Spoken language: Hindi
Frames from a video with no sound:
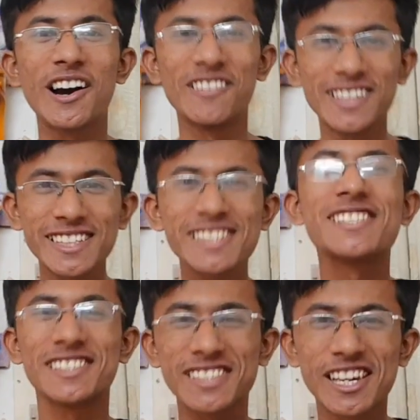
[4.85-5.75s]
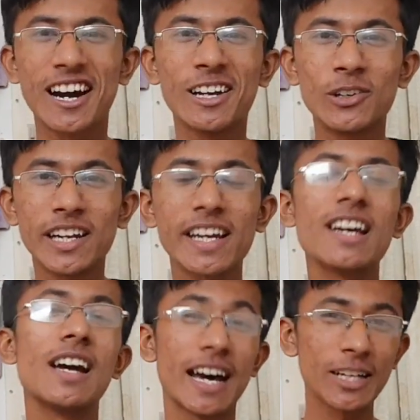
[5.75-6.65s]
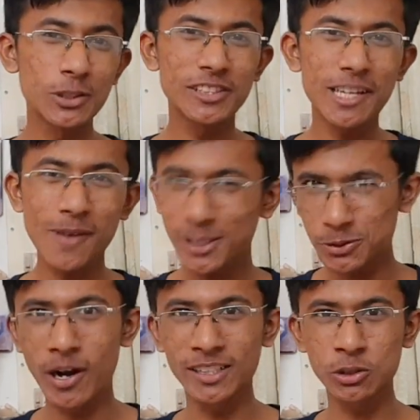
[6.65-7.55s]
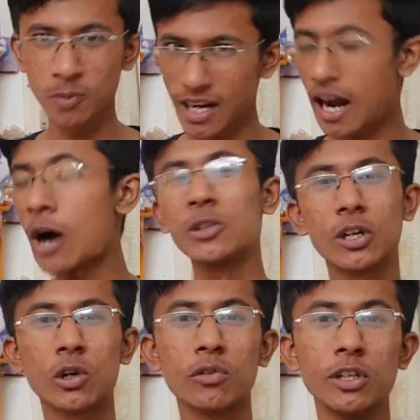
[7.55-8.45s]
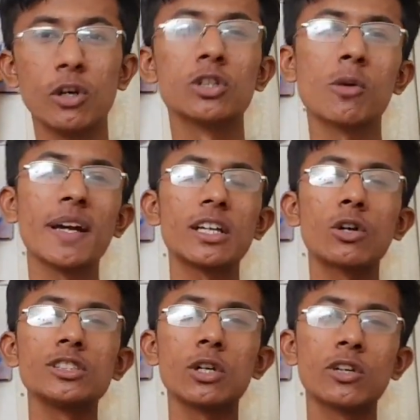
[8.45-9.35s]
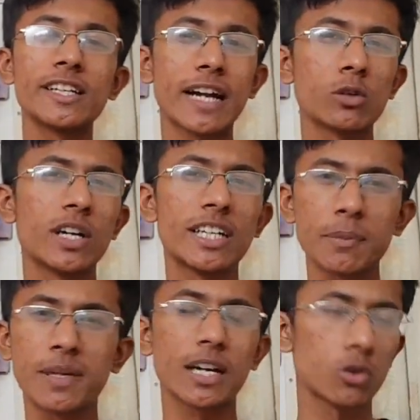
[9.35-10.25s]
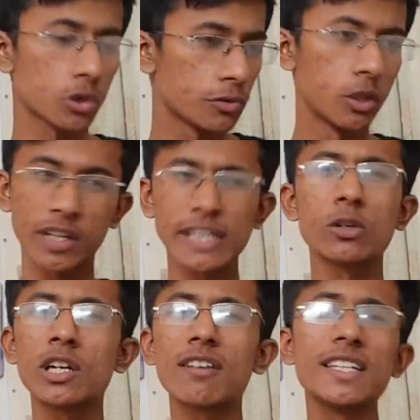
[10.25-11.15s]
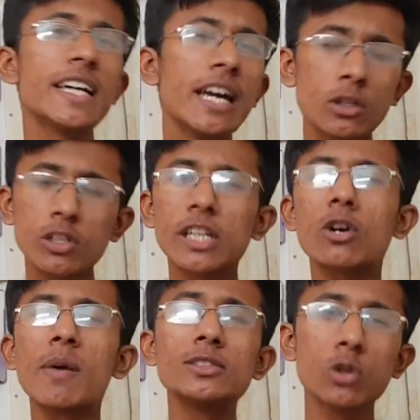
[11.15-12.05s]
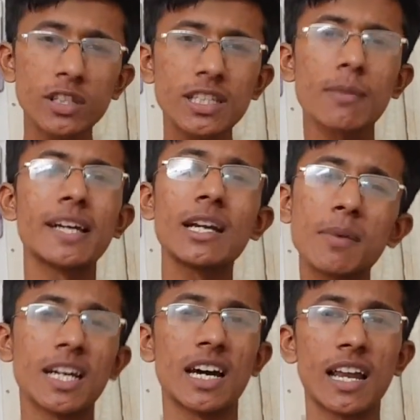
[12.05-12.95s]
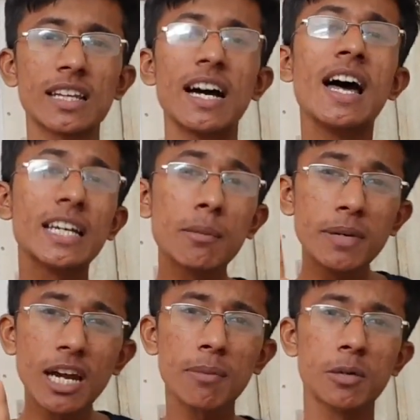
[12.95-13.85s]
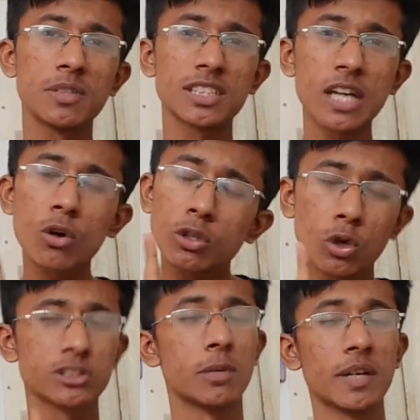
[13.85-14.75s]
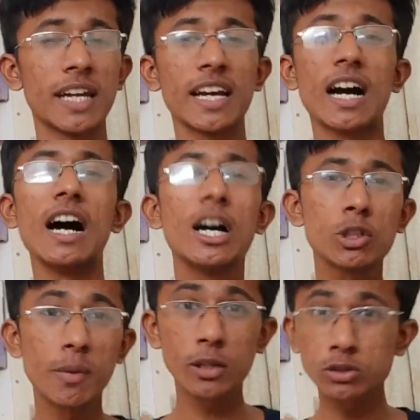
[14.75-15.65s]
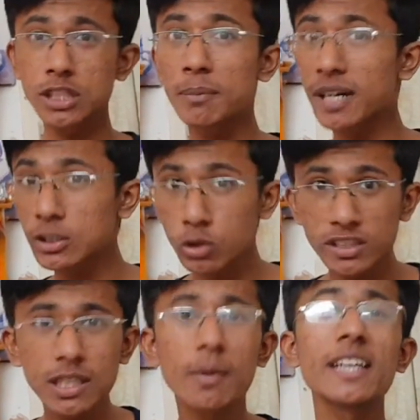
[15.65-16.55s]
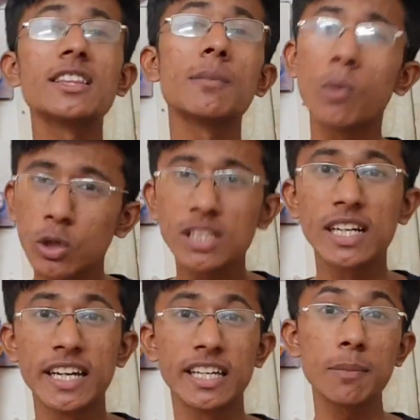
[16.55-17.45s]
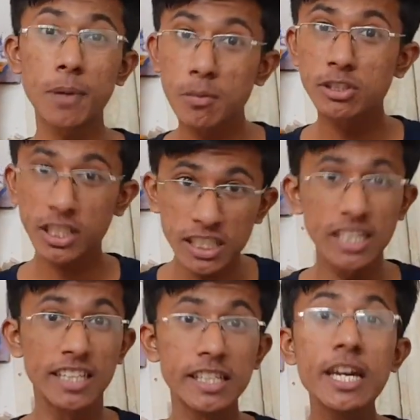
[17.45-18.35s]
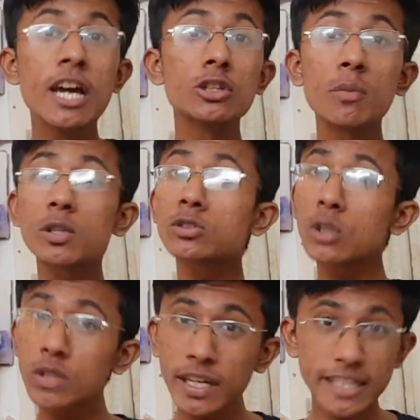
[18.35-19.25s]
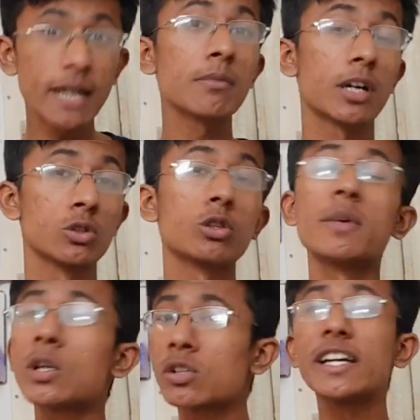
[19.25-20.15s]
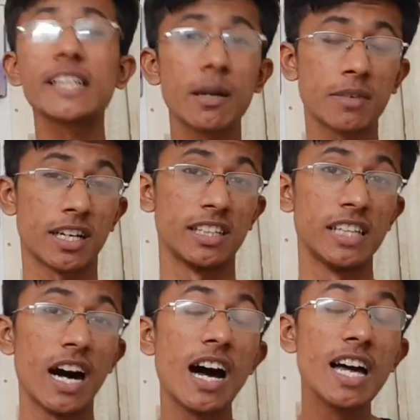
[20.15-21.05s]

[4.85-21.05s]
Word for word: हाँ भाई क्या हाल हो रे अरे जोगिंदर भाई स्वागत है तुम्हारा आओ देखो वीडियो तो भाई देखो ये कोई रेगुलर टिपिकल रोस्ट वीडियो नहीं होने वाली क्योंकि देखो भाई जोगिंदर भाई ना मना करा था कि बिना परमिशन के कोई रोस्ट नहीं बनाने का तो मैंने सोचा अब अगर जोगिंदर भाई इतना बोल ही रहे कि परमिशन ही लेनी तो मैंने सोचा उन्हें डीएम कर दू तो मैंने उन्हें डीएम कर दिया